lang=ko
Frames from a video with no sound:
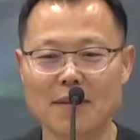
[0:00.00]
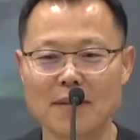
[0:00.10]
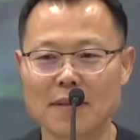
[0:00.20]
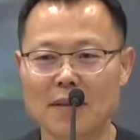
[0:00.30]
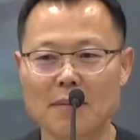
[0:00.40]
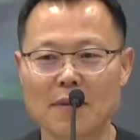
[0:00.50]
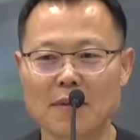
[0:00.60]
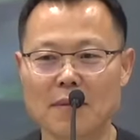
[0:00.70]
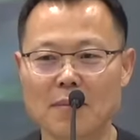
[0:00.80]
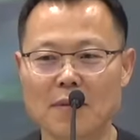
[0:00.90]
이렇게
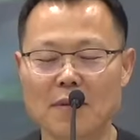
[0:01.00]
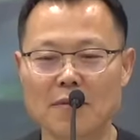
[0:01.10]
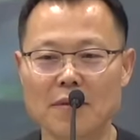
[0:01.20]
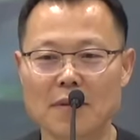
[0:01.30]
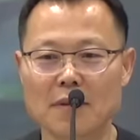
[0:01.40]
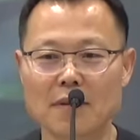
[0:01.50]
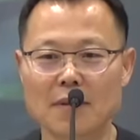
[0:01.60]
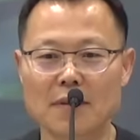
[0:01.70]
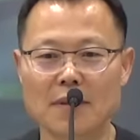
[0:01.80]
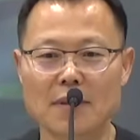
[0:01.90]
먼저 보일 수 있는
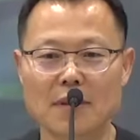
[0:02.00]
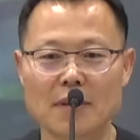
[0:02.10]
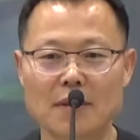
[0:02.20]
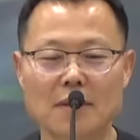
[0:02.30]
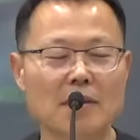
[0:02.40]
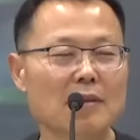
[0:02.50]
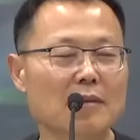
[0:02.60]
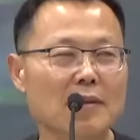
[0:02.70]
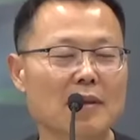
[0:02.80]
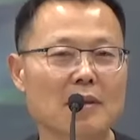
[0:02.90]
예, 그런 걸로
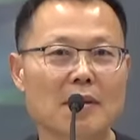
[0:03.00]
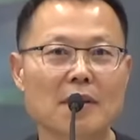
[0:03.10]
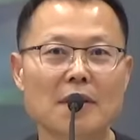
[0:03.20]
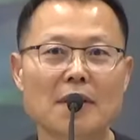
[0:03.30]
이렇게